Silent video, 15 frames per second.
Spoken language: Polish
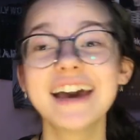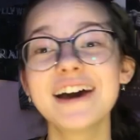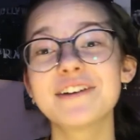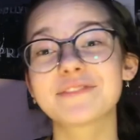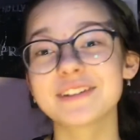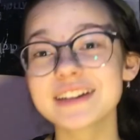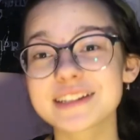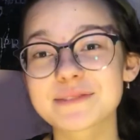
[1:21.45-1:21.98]

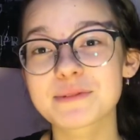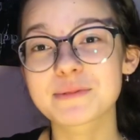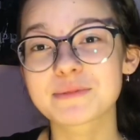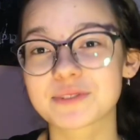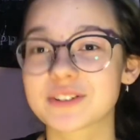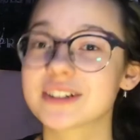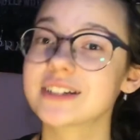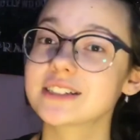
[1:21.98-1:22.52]
Fajnie by
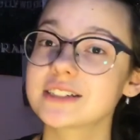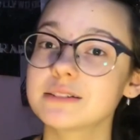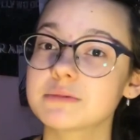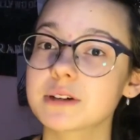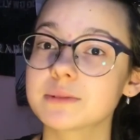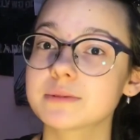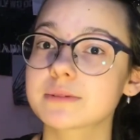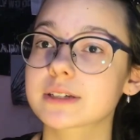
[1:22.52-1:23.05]
było, jeśli nie
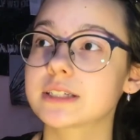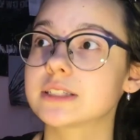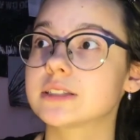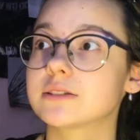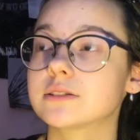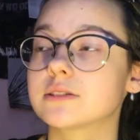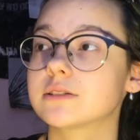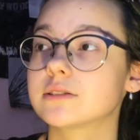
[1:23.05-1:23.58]
miałabym jakichś
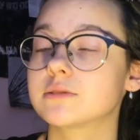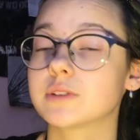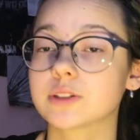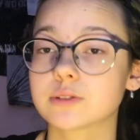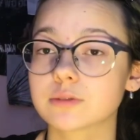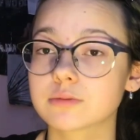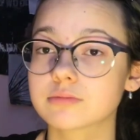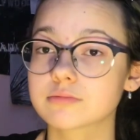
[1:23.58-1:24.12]
yy,
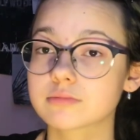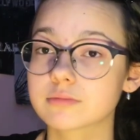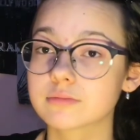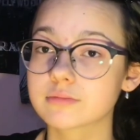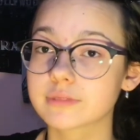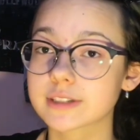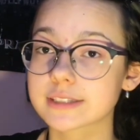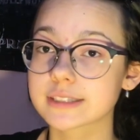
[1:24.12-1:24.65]
widzów,
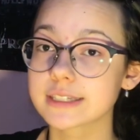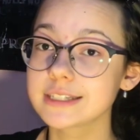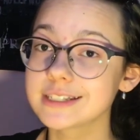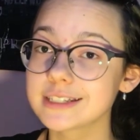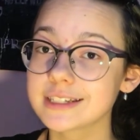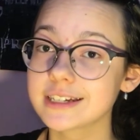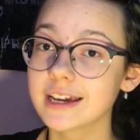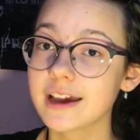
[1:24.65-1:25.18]
więc
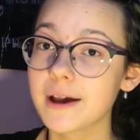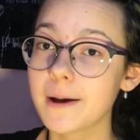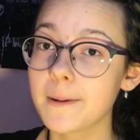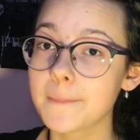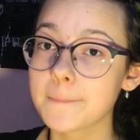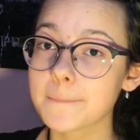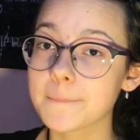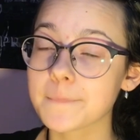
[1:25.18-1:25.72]
jeśli
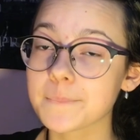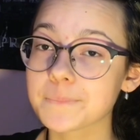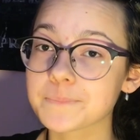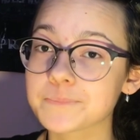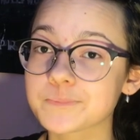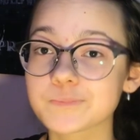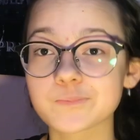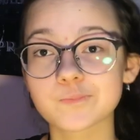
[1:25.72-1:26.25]
mm,
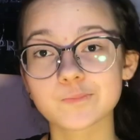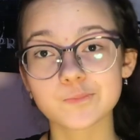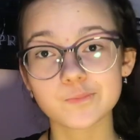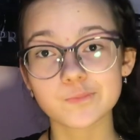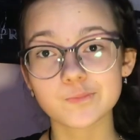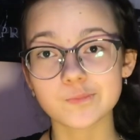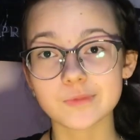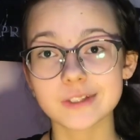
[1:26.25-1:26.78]

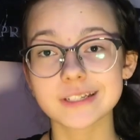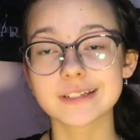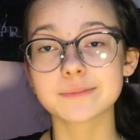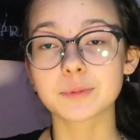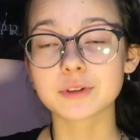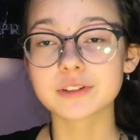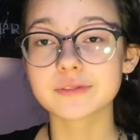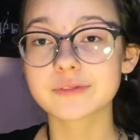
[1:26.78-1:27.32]

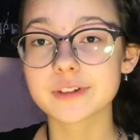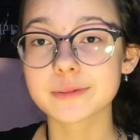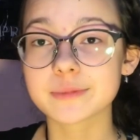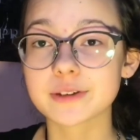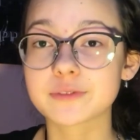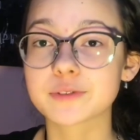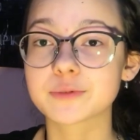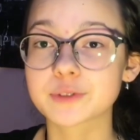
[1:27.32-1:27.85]
po tym filmie
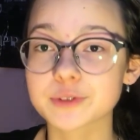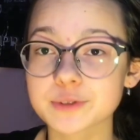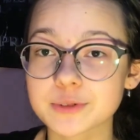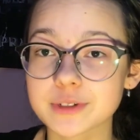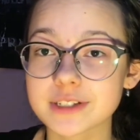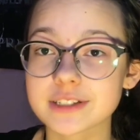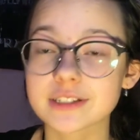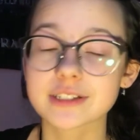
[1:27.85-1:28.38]

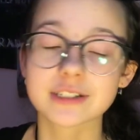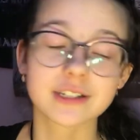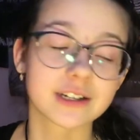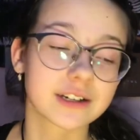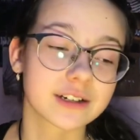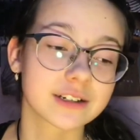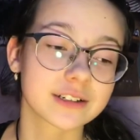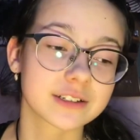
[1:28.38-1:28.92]
wywnioskujecie,
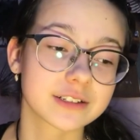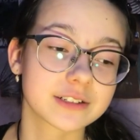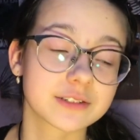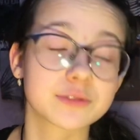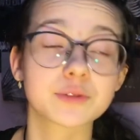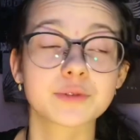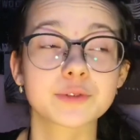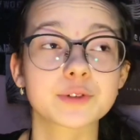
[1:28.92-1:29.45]
że, że
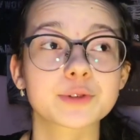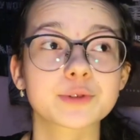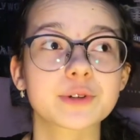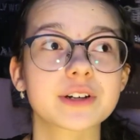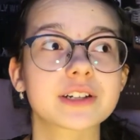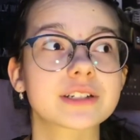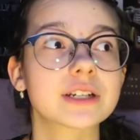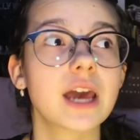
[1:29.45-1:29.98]

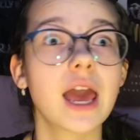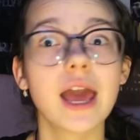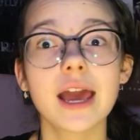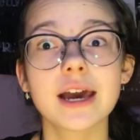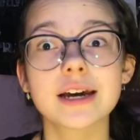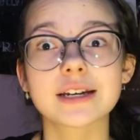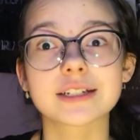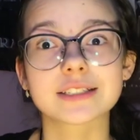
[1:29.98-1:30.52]
wywnioskujesz,
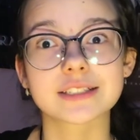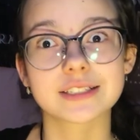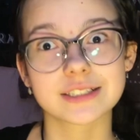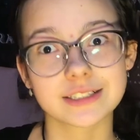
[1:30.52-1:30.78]
że,